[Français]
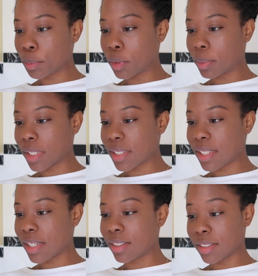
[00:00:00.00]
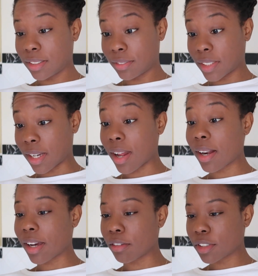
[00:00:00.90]
propriétés
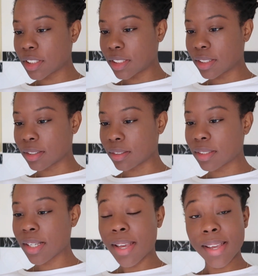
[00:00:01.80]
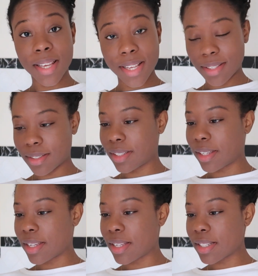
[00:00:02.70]
antivirales, rafraîchissantes et
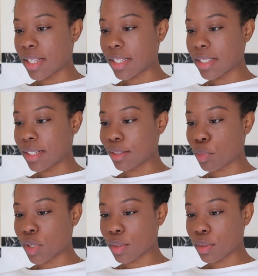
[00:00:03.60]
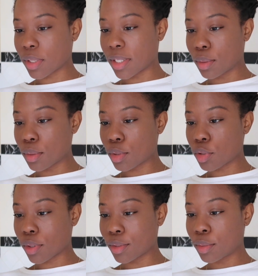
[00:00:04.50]
santéines, cette excellente boisson se déguste
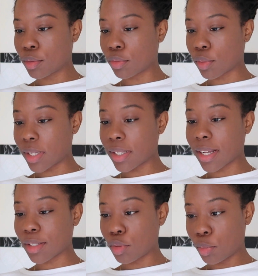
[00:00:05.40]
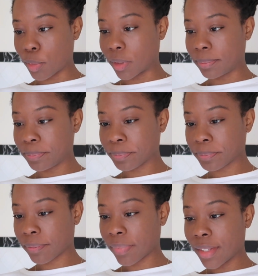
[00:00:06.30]
chaude ou froide à tout moment.
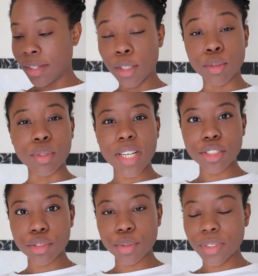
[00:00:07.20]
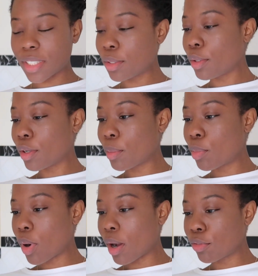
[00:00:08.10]
Donc là, je suis en train de le
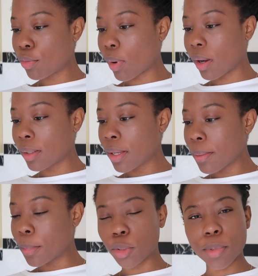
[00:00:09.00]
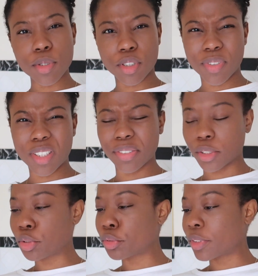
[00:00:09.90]
boire froid, mais je pense que je vais le
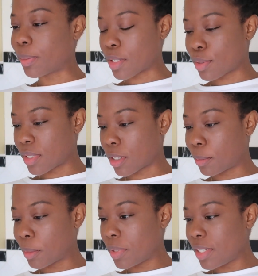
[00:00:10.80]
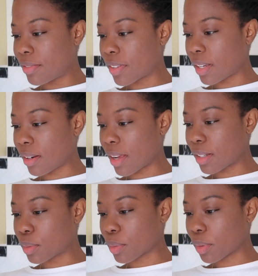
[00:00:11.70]
faire chauffer parce que c'est quand même l'hiver
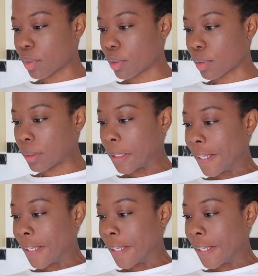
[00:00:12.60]
là, donc euh,